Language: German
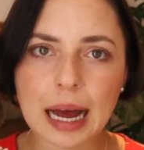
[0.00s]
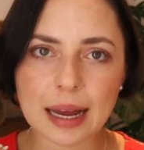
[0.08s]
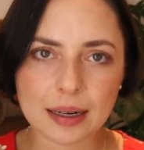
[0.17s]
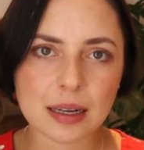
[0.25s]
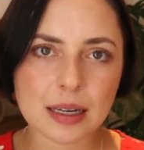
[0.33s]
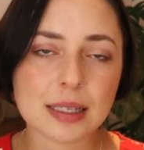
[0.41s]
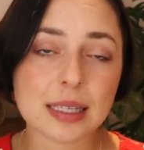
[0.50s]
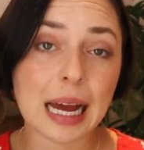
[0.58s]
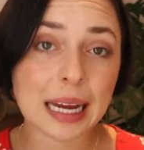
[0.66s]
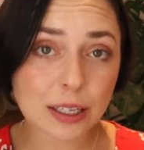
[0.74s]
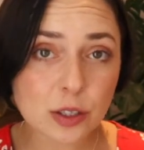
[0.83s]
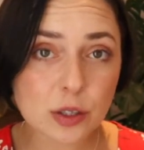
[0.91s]
anders
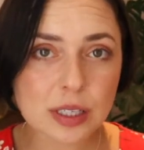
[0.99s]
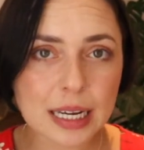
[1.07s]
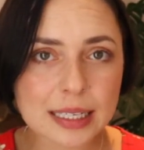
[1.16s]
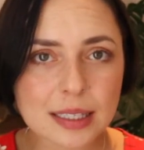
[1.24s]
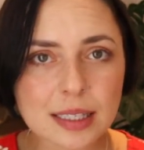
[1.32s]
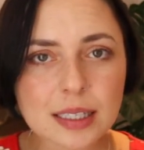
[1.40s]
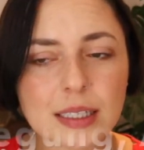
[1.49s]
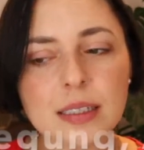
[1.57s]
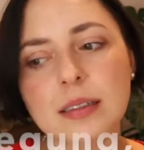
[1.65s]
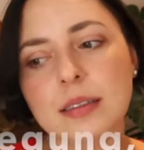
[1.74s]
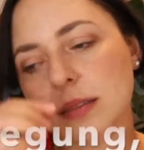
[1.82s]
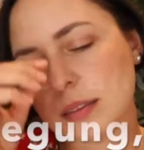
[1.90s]
einzusetzen
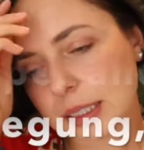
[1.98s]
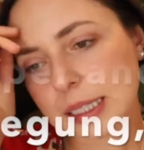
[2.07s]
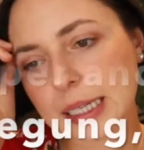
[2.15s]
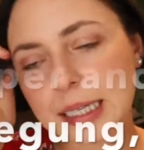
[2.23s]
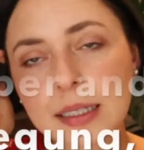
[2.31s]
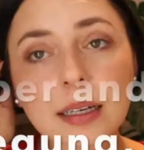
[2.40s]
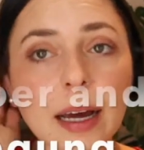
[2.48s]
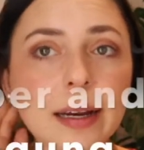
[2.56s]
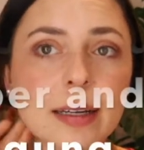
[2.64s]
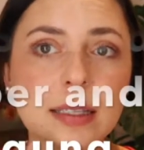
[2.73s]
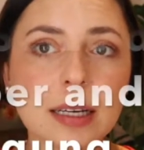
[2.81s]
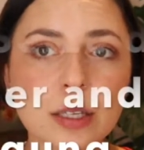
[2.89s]
in
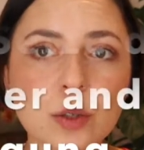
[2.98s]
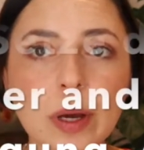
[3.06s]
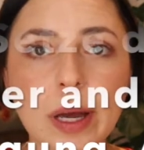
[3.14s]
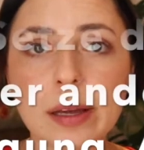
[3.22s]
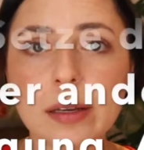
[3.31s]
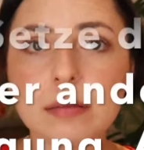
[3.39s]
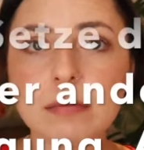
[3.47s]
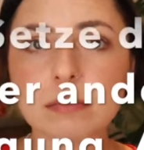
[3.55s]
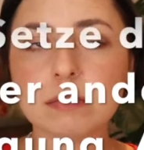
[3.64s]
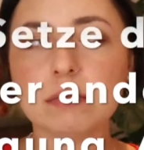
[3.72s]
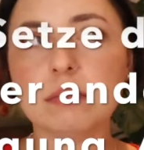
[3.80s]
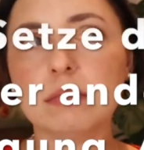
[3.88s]
einer sexuellen